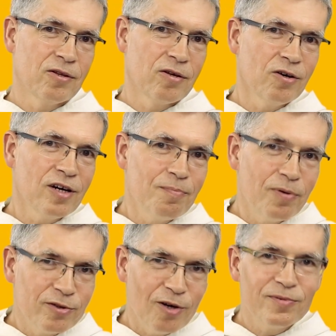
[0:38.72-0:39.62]
Trochę
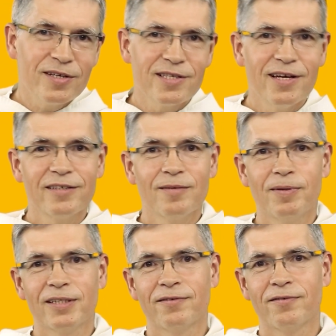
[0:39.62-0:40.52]
podobne zdanie
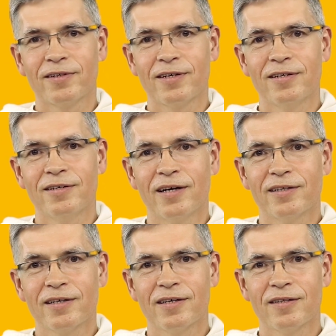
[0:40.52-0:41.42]
pada w Ewangelii
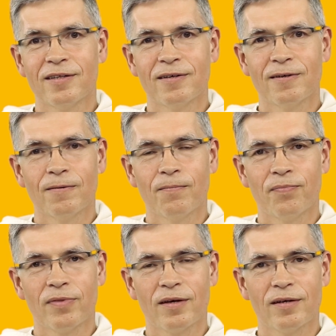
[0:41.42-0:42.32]
Jana, kiedy
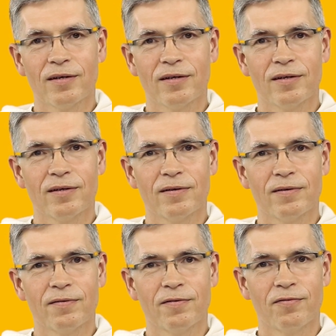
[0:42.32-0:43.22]
E,
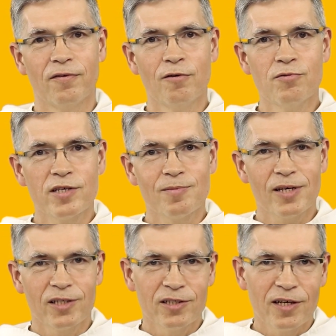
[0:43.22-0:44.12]
ludzie z
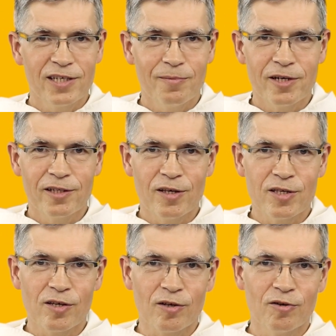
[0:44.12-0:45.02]
miasteczka
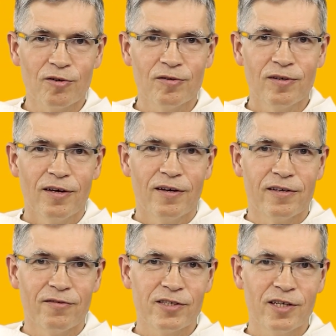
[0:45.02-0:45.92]
samarytańskiego
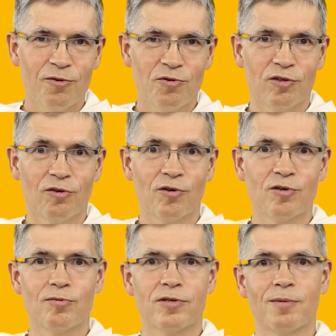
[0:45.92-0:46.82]
zwracają się do
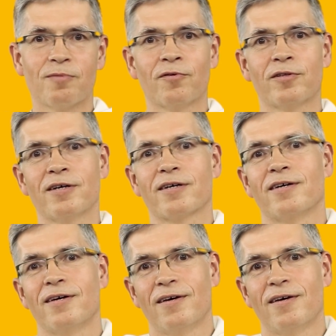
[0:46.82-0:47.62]
Jezusa i mówią tak: